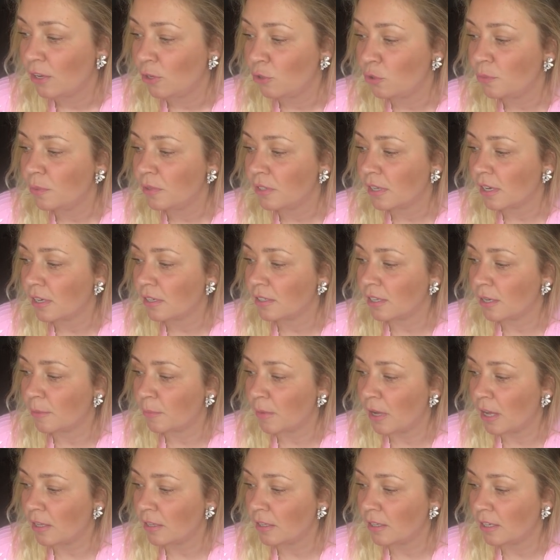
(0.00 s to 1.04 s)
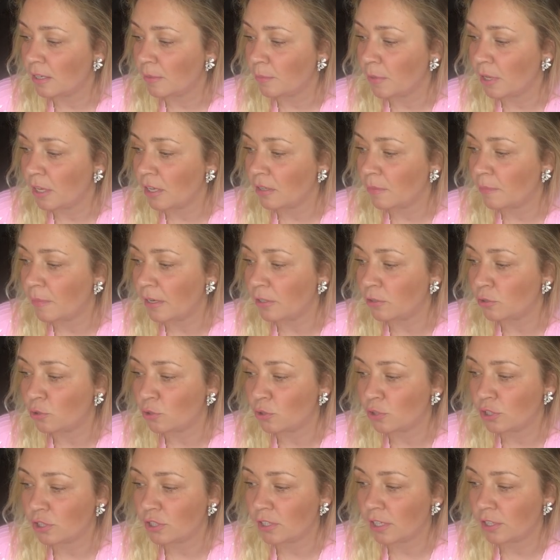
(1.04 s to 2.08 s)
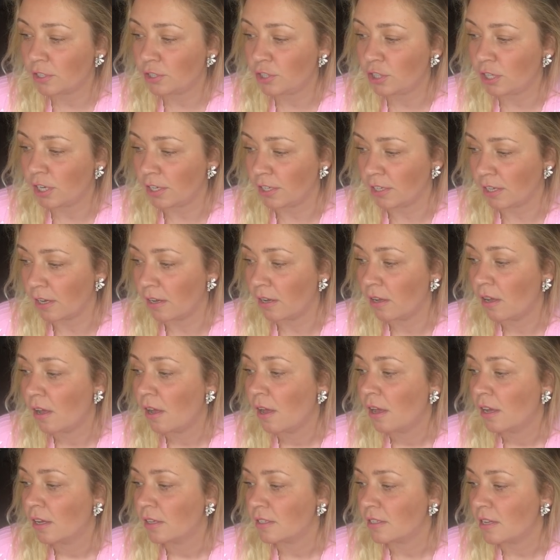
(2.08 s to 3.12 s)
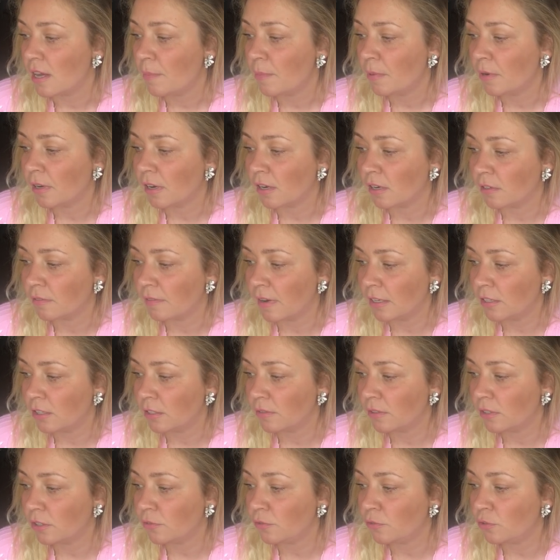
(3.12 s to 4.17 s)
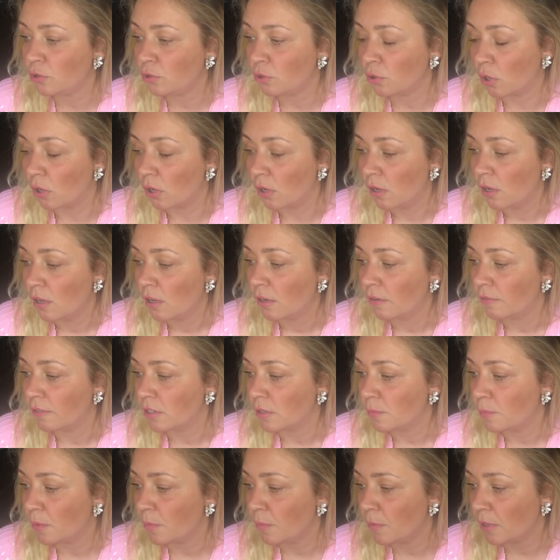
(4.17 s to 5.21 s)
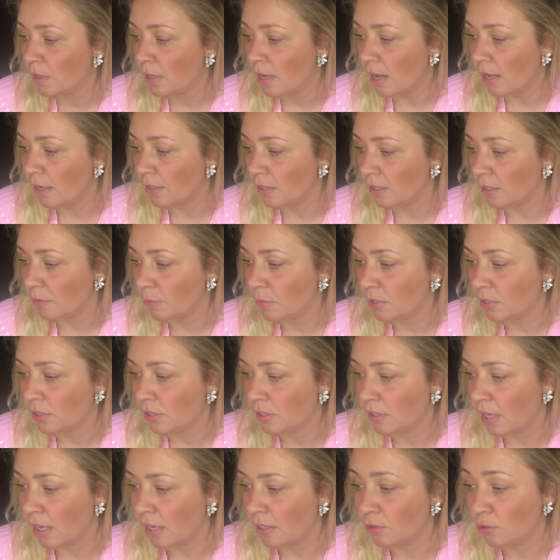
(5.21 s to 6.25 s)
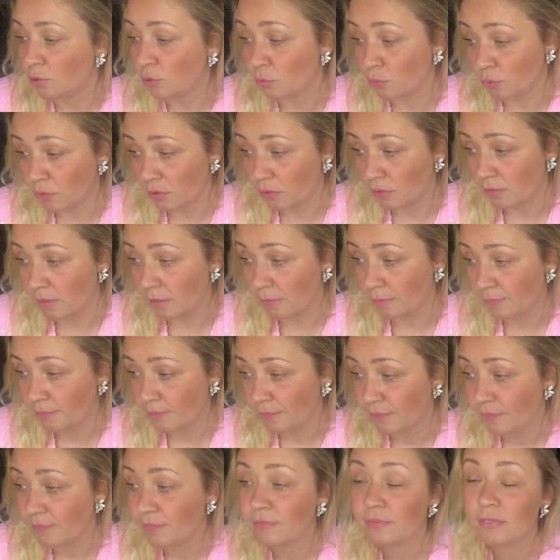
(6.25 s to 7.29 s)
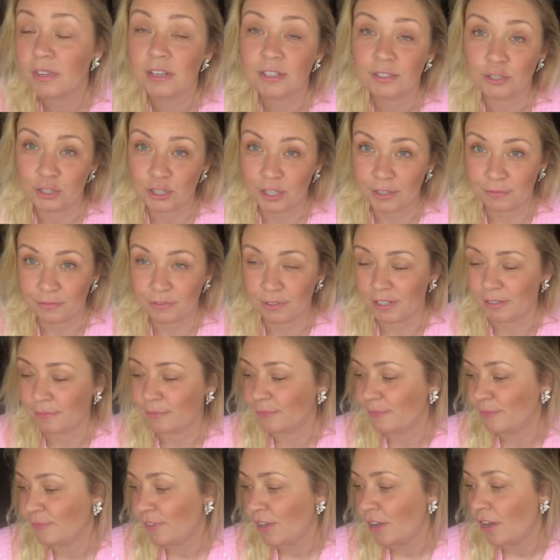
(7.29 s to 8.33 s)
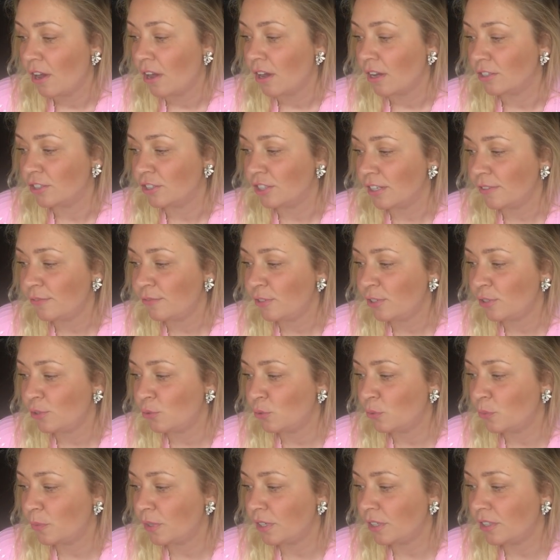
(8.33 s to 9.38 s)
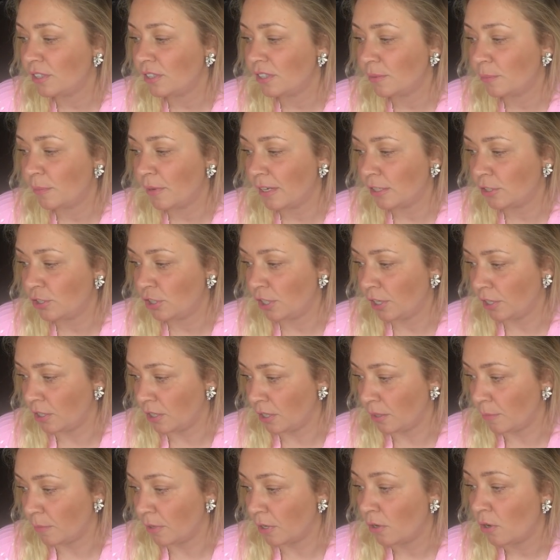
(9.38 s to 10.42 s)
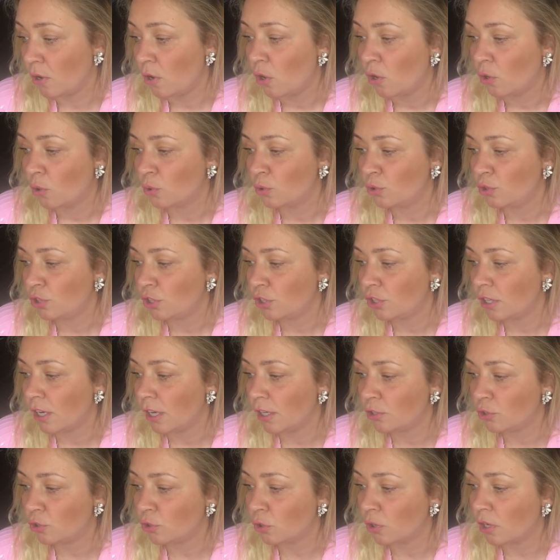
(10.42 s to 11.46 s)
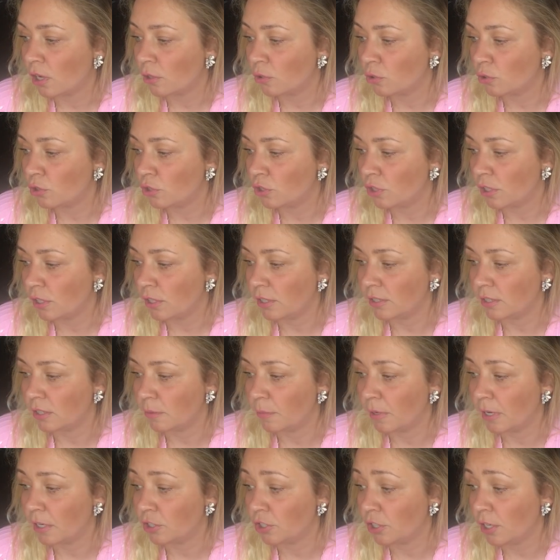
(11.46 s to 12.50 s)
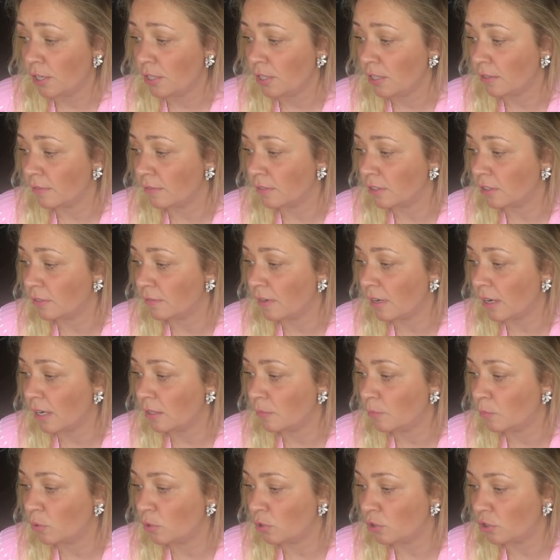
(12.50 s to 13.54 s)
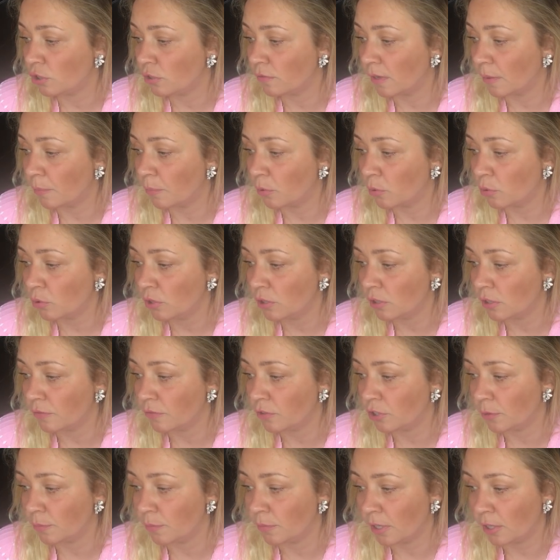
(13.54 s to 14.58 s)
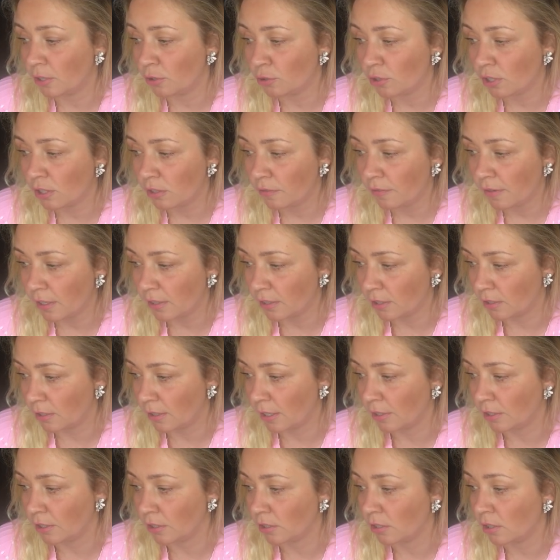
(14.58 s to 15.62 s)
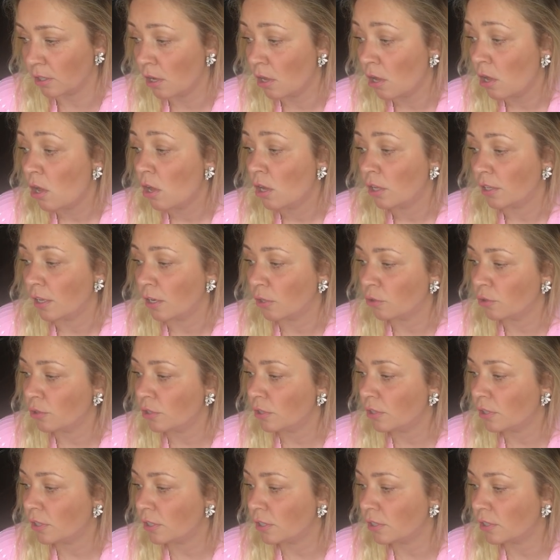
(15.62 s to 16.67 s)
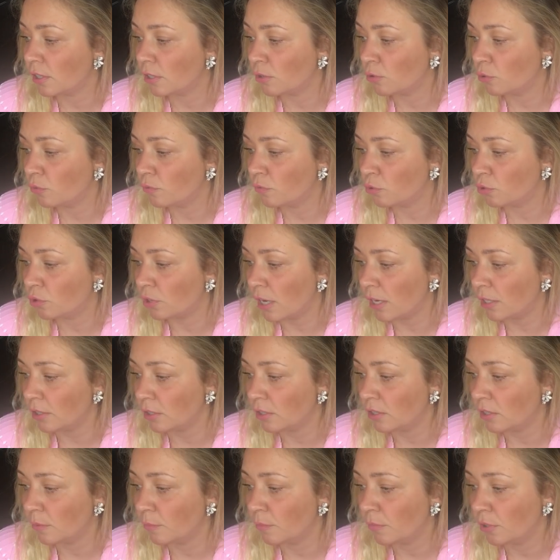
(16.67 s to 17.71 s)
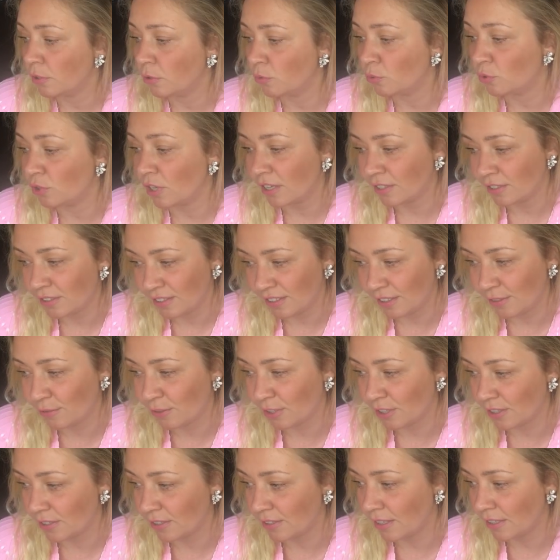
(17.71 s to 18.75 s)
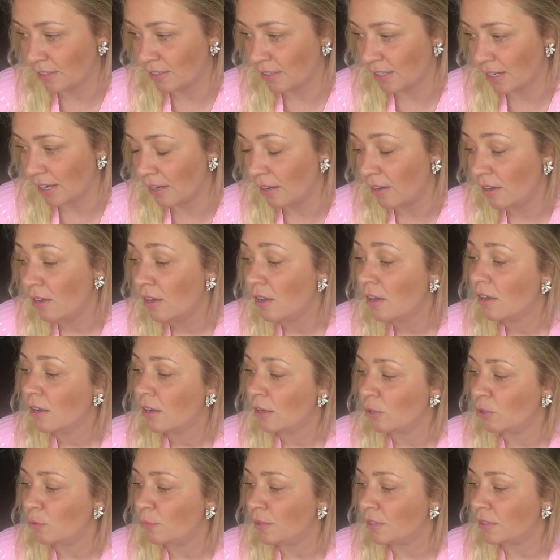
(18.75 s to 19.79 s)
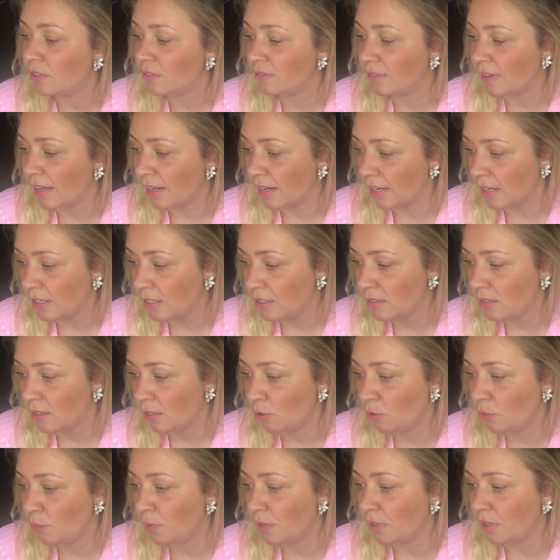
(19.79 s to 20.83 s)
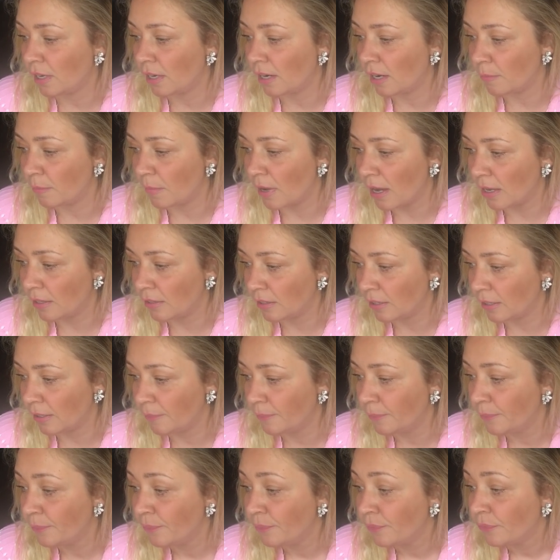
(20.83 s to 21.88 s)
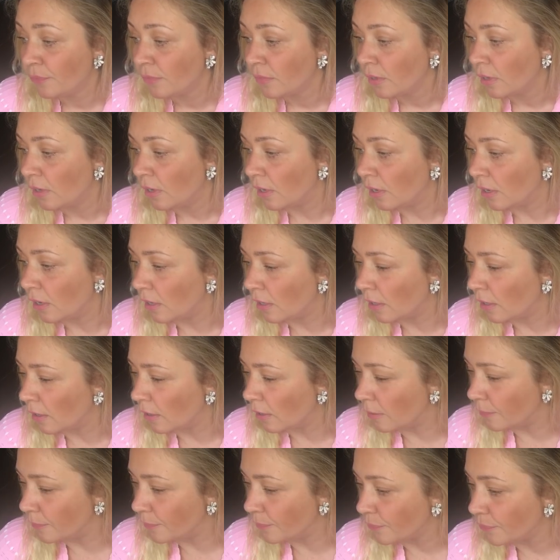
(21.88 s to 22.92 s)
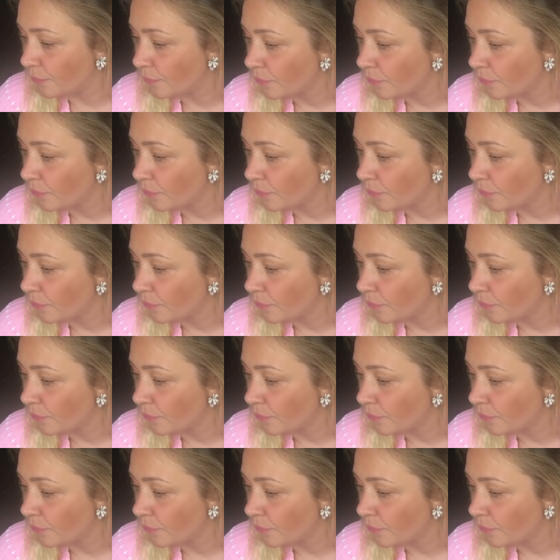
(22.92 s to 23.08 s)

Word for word: Любит, когда мало имеет большое значение. Запах охватывает все – воспоминания, места, чувства. Джеффри. Джеффри думает изображениями. Он считает, что хорошее изображение вызывает больше вопросов, чем дает ответы на них. Находит красоту в ужасном и ужасное в красоте. Любит творить, любит ароматы, э,